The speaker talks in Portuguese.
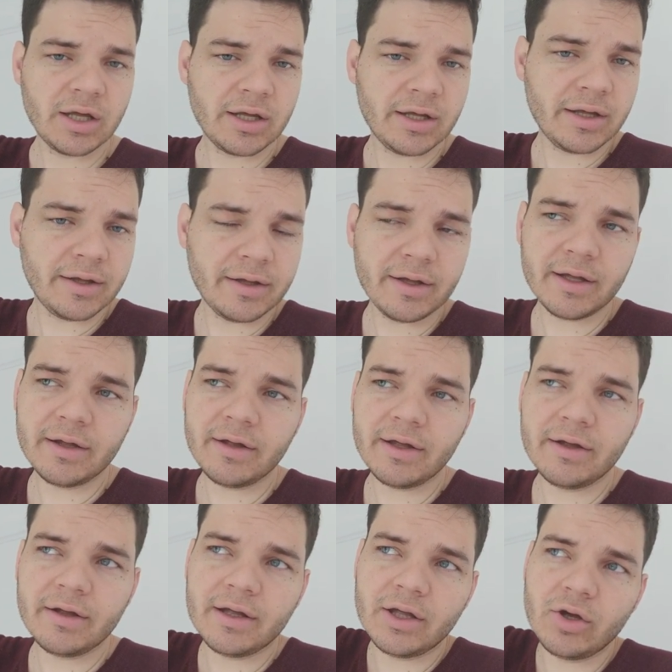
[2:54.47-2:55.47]
E,
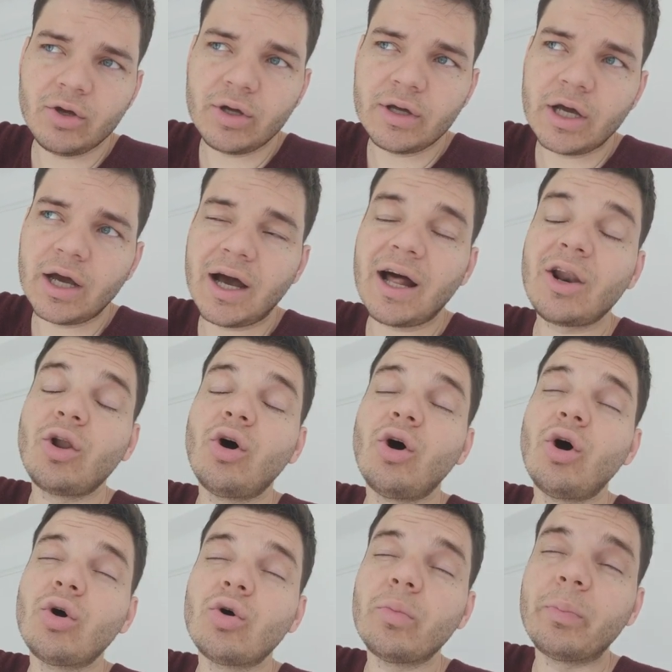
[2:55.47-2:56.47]
e, e, e, a
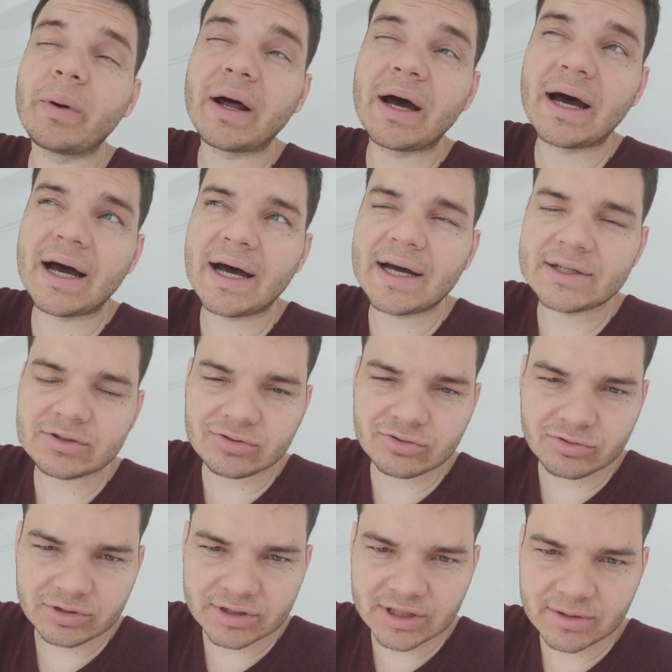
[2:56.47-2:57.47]
longo prazo
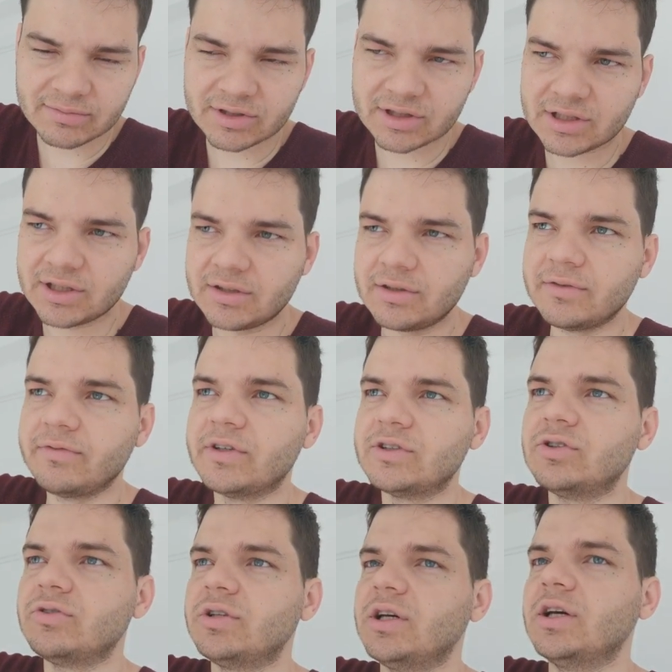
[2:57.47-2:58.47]
nós temos que
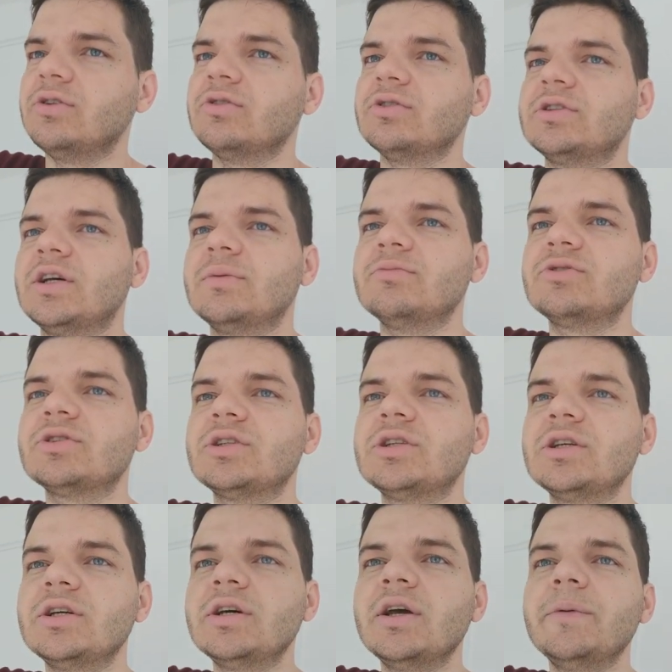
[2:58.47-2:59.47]
fazer o quê? Nós temos
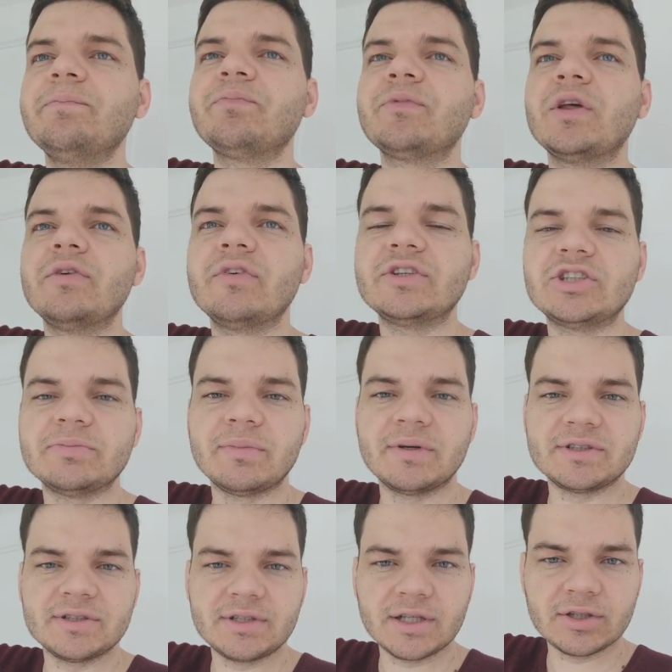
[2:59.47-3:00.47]
que investir
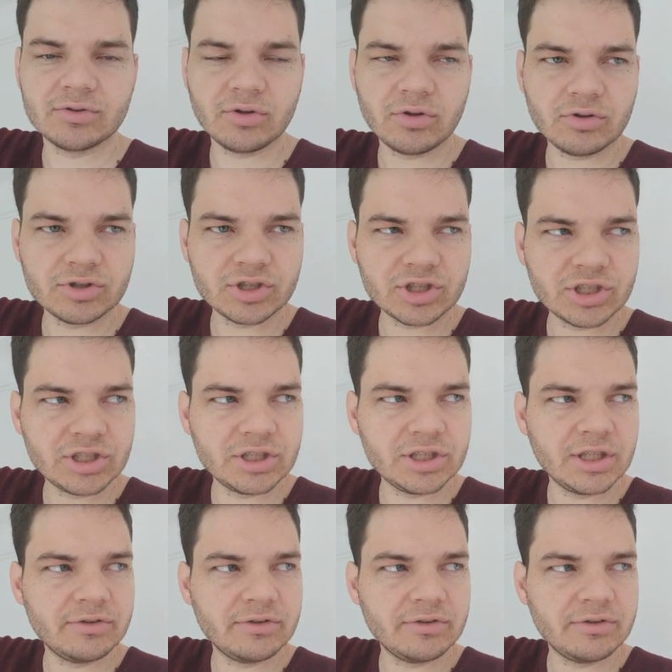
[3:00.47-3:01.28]
mais em tecnologia,